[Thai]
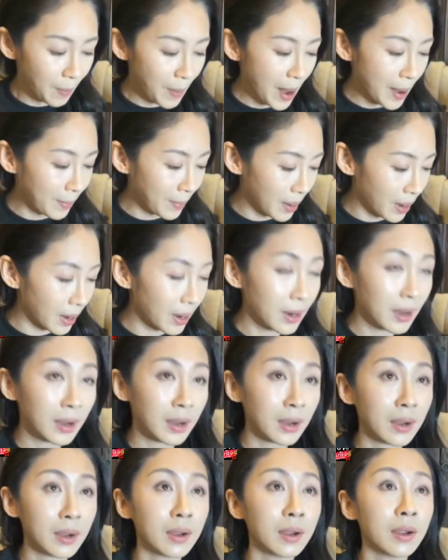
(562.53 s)
เขาถามว่า
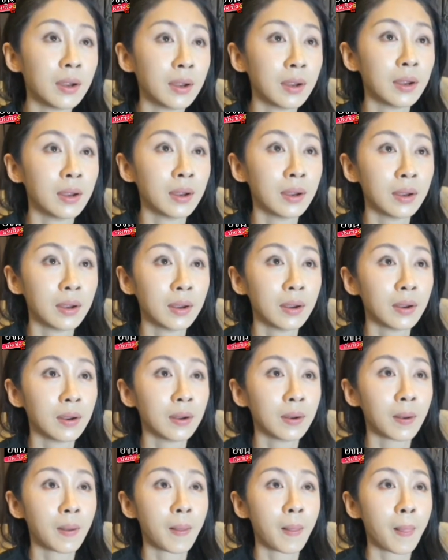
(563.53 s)
ใจกลับไปหาท
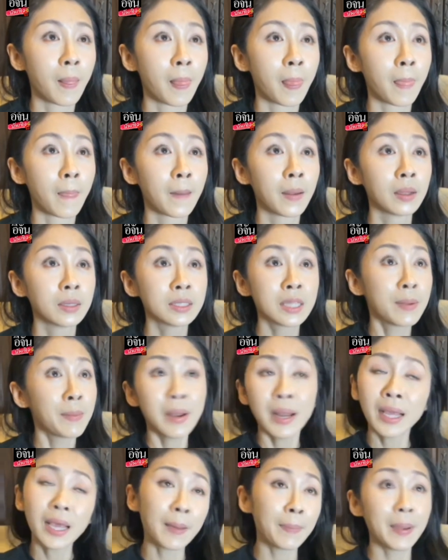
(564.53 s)
นายทำไมฉัน
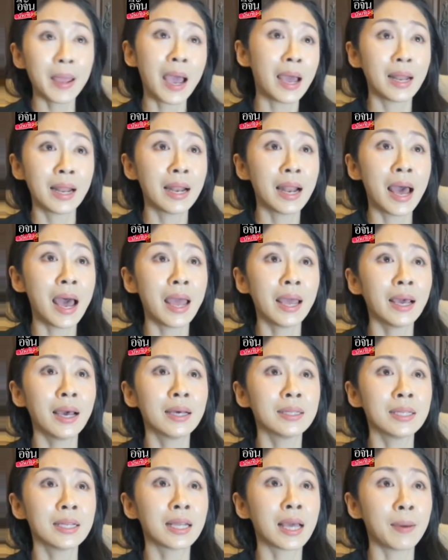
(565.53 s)
ไม่ได้กลับไปหาทนาย
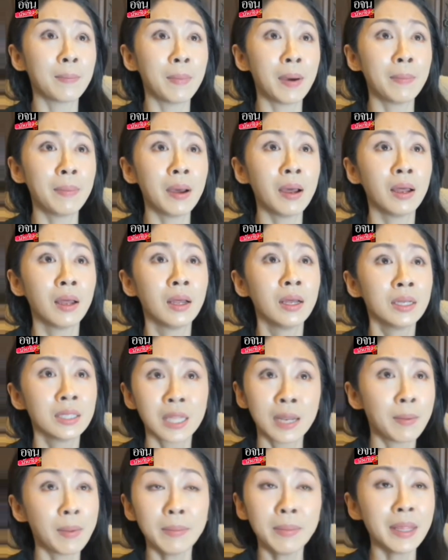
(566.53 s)
ค่ะฉันกลับมา
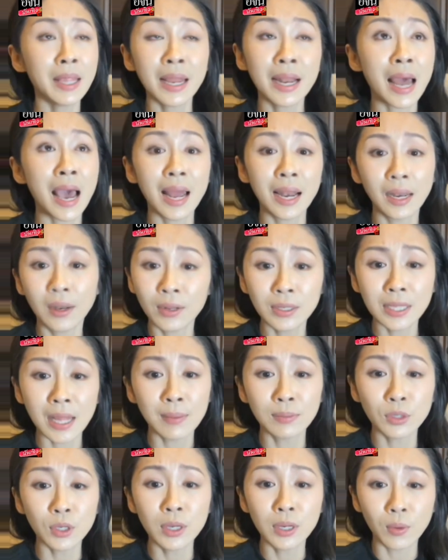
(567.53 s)
ฉันไม่มีทนายเลยด้วย
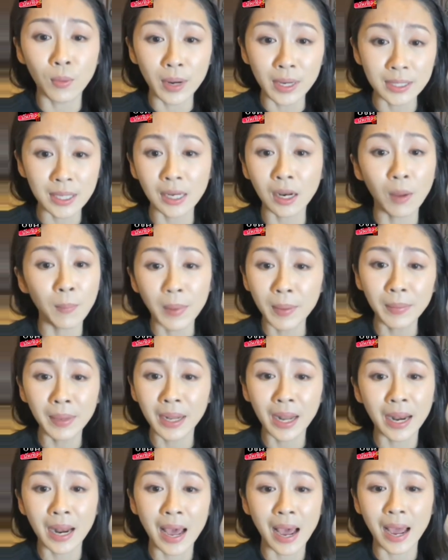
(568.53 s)
ซ้ำจนถึงวันนี้ฉันก็ไม่
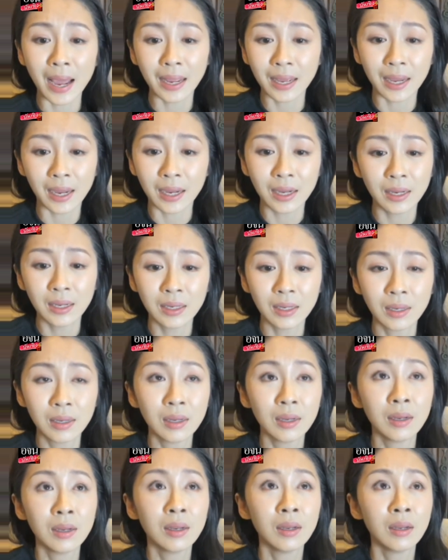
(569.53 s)
มีทนายค่ะคนอื่น
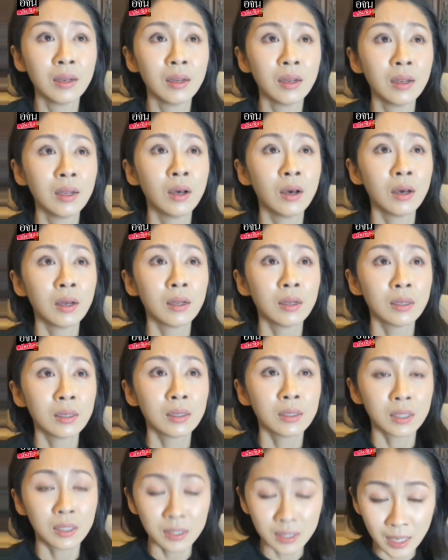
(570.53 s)
ไม่เราไม่พูดถึ
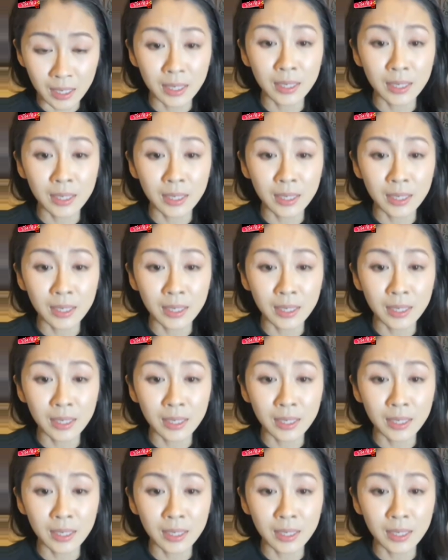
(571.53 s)
งคนอื่นเรา